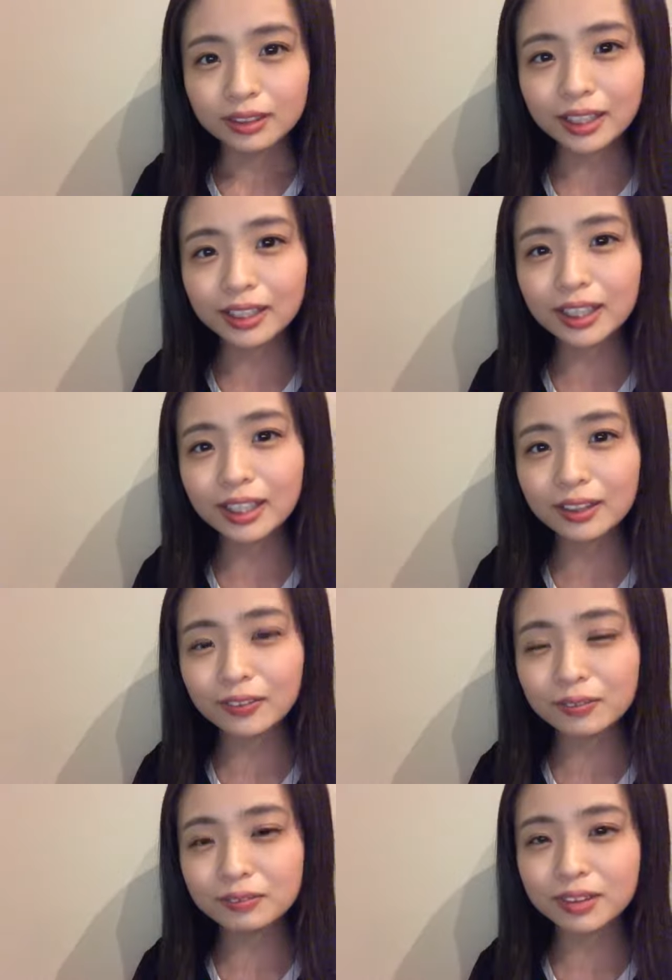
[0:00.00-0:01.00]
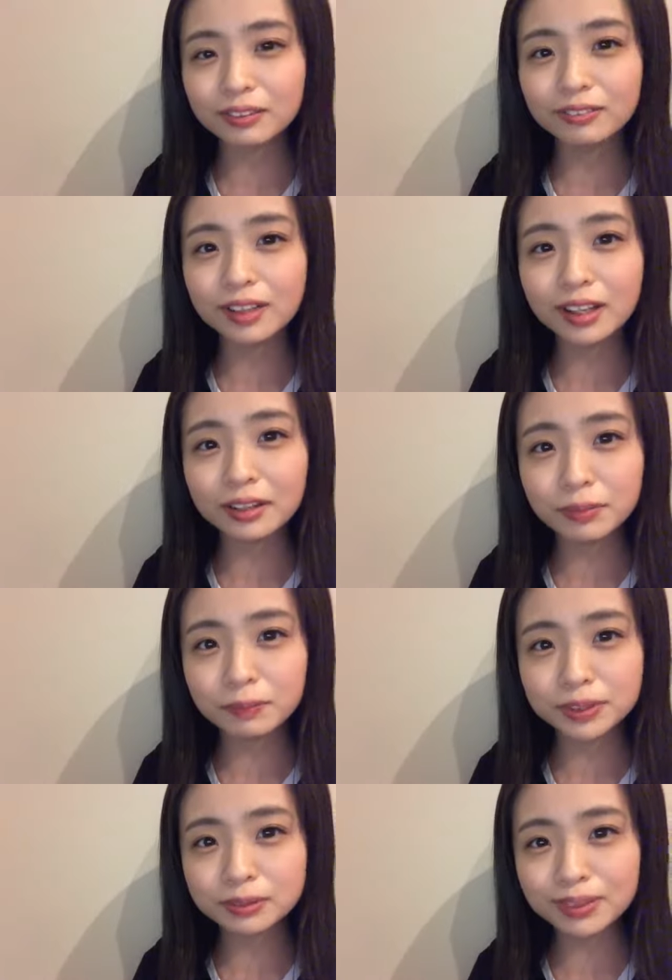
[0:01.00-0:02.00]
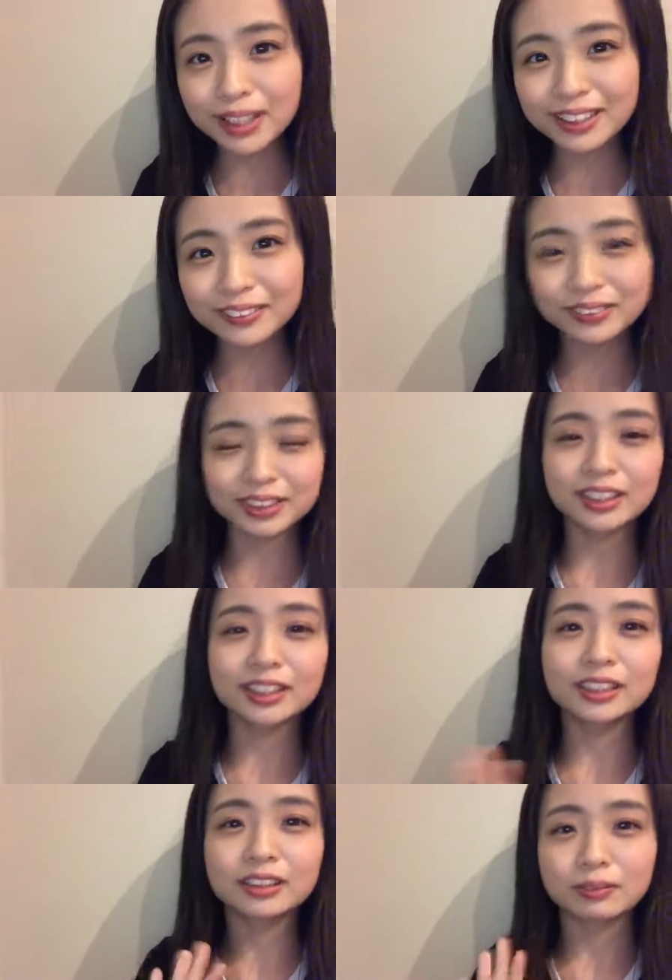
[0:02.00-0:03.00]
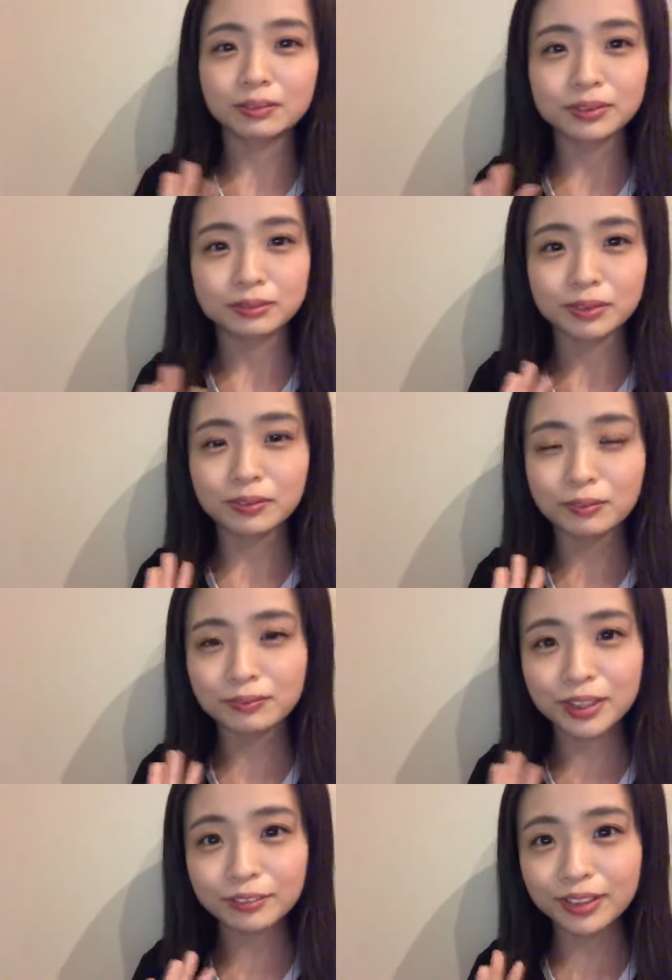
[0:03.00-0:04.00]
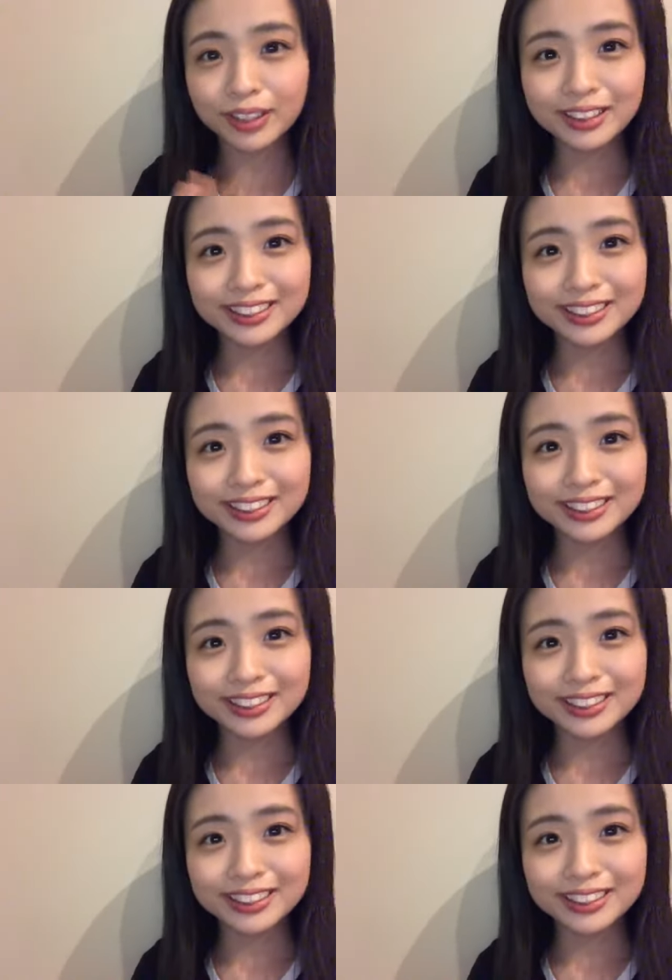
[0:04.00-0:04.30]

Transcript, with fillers: タイカレーこんばんはペプシマンおさっきあったねペプシマンこんばんは